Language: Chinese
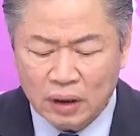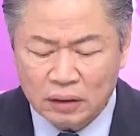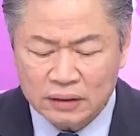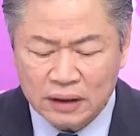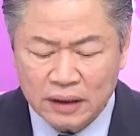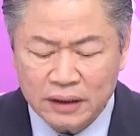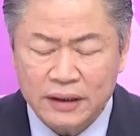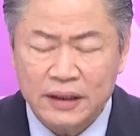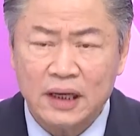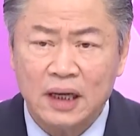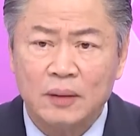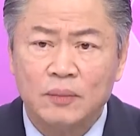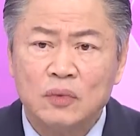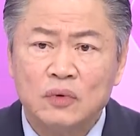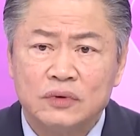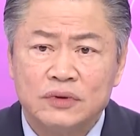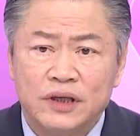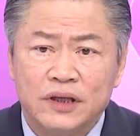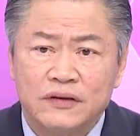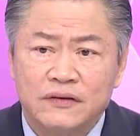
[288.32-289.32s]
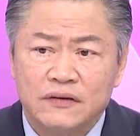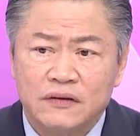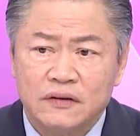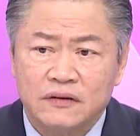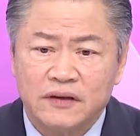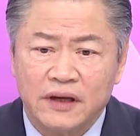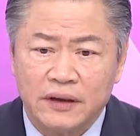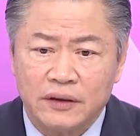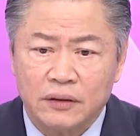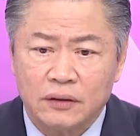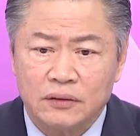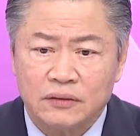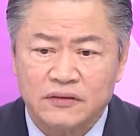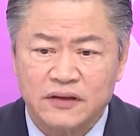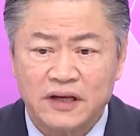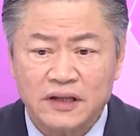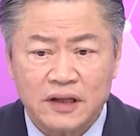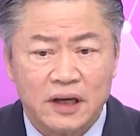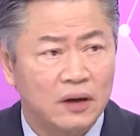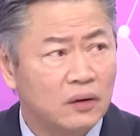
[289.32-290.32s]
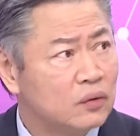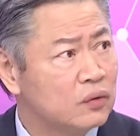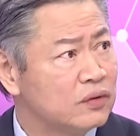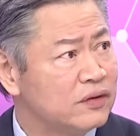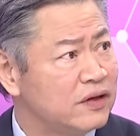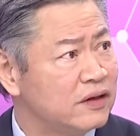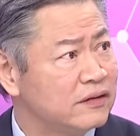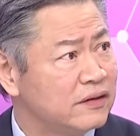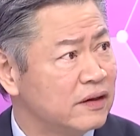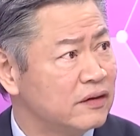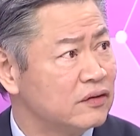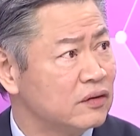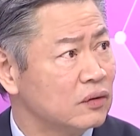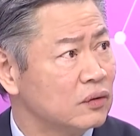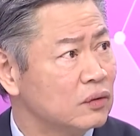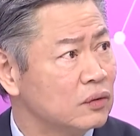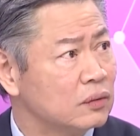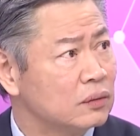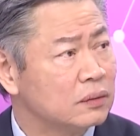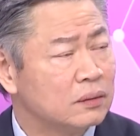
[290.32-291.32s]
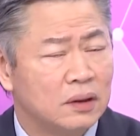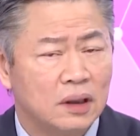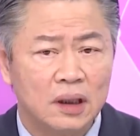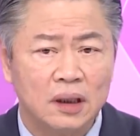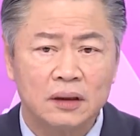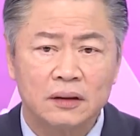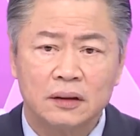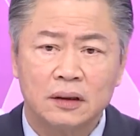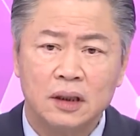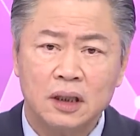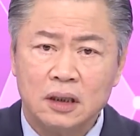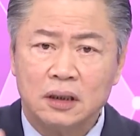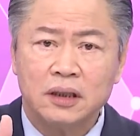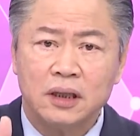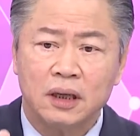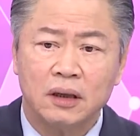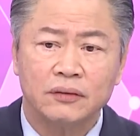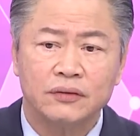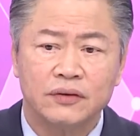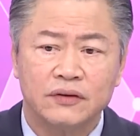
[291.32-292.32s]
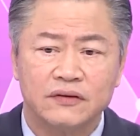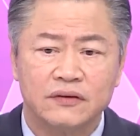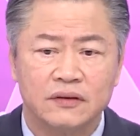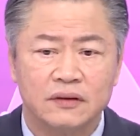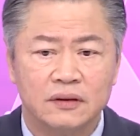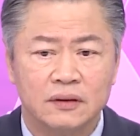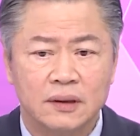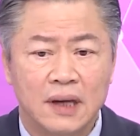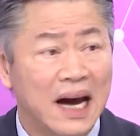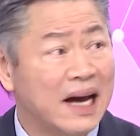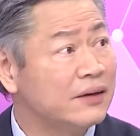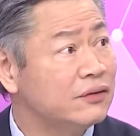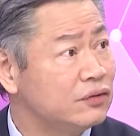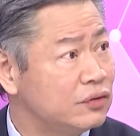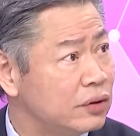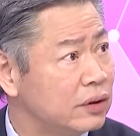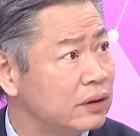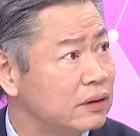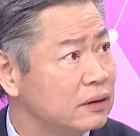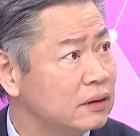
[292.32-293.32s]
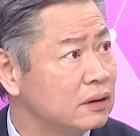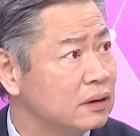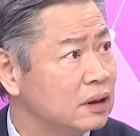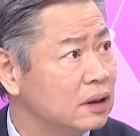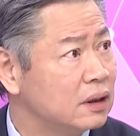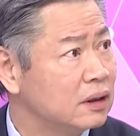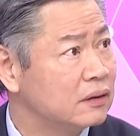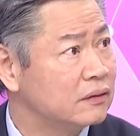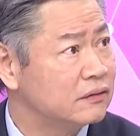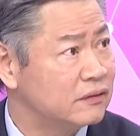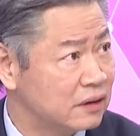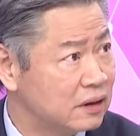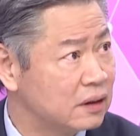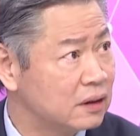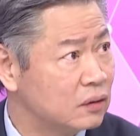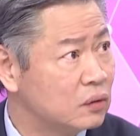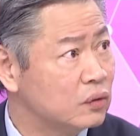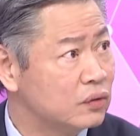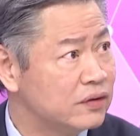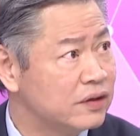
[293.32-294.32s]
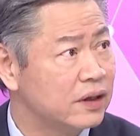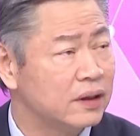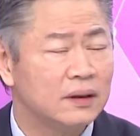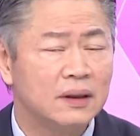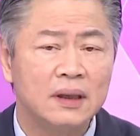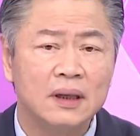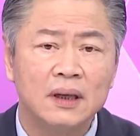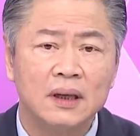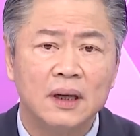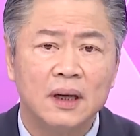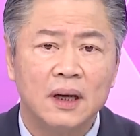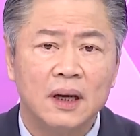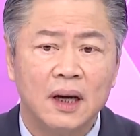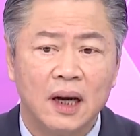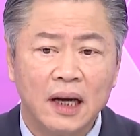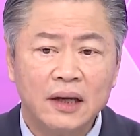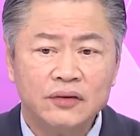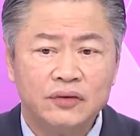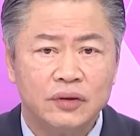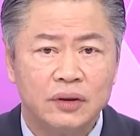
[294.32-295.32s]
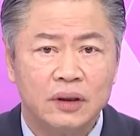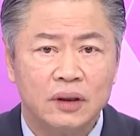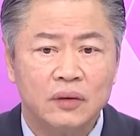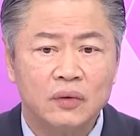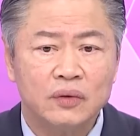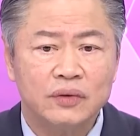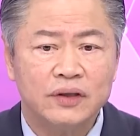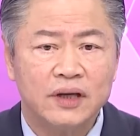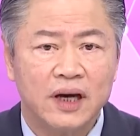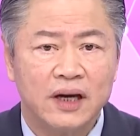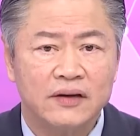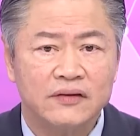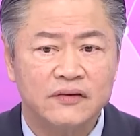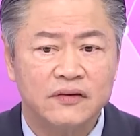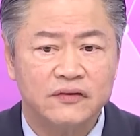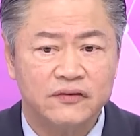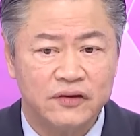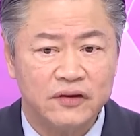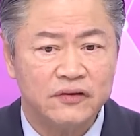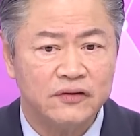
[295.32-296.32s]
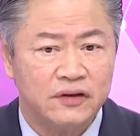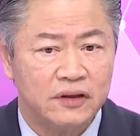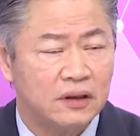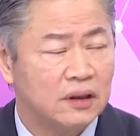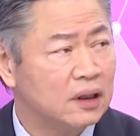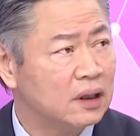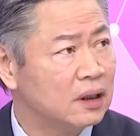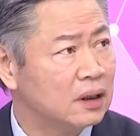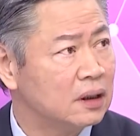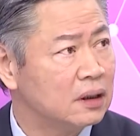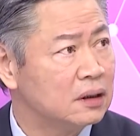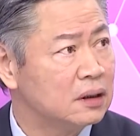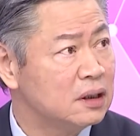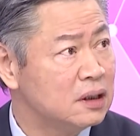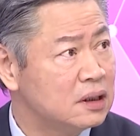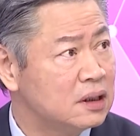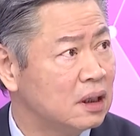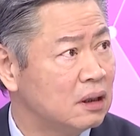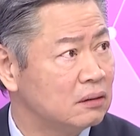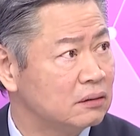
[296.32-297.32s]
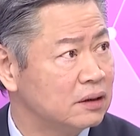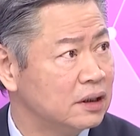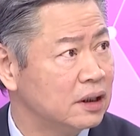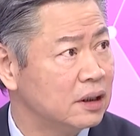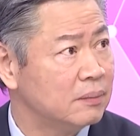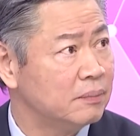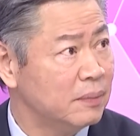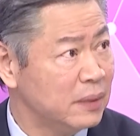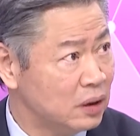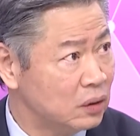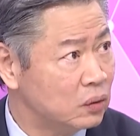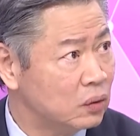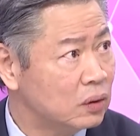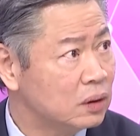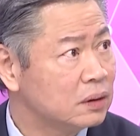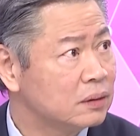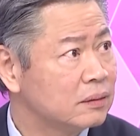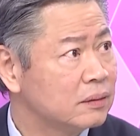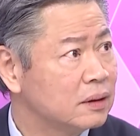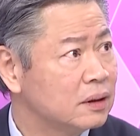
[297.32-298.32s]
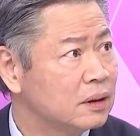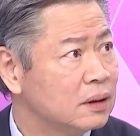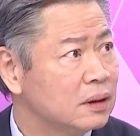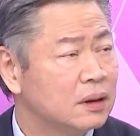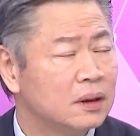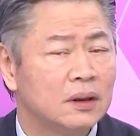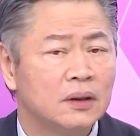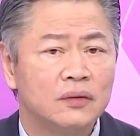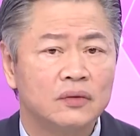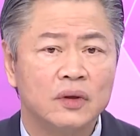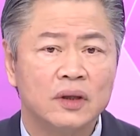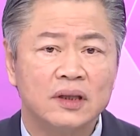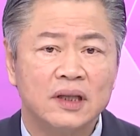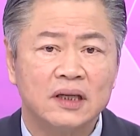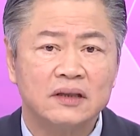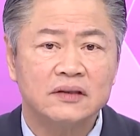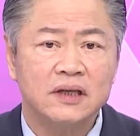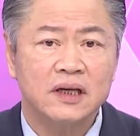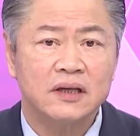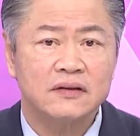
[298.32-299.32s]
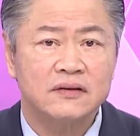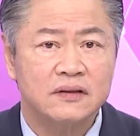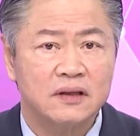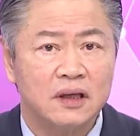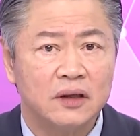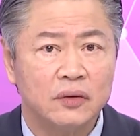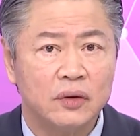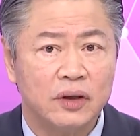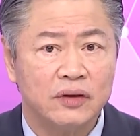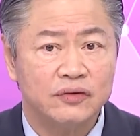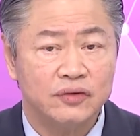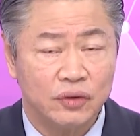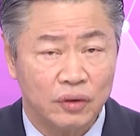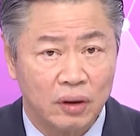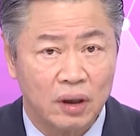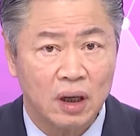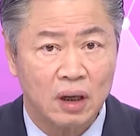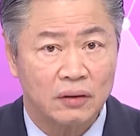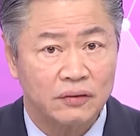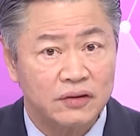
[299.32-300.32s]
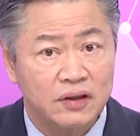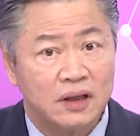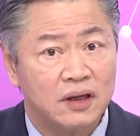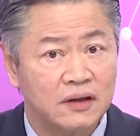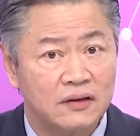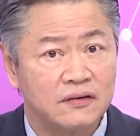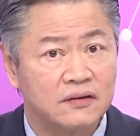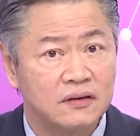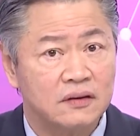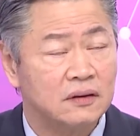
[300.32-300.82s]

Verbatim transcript: 觉得澳大利亚目前是采用三条路线在走路啊。第一条就是安全的这个路线，安全的路线还是紧紧的依靠的美国，所以他在十二月九号，现在